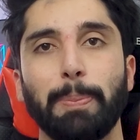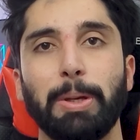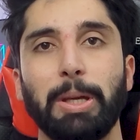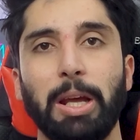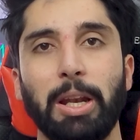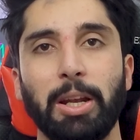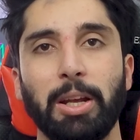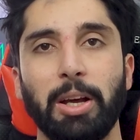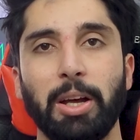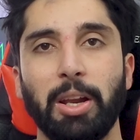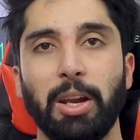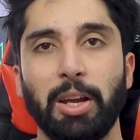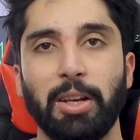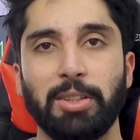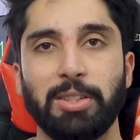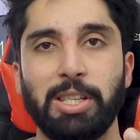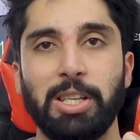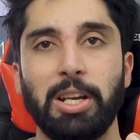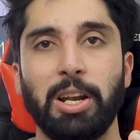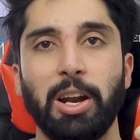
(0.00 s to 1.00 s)
पी कर रहा है
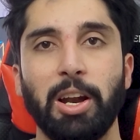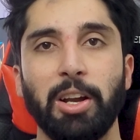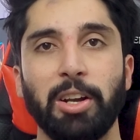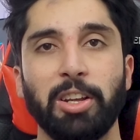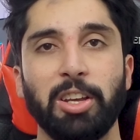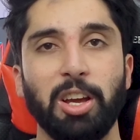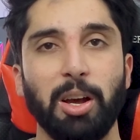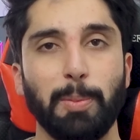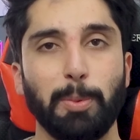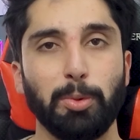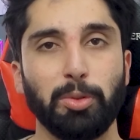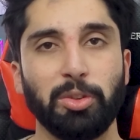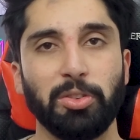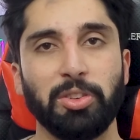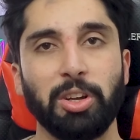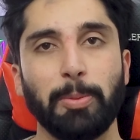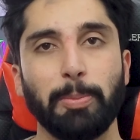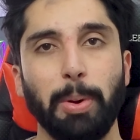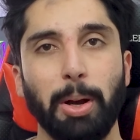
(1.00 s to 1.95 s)
किसी क्लाइंट की आप उसके साथ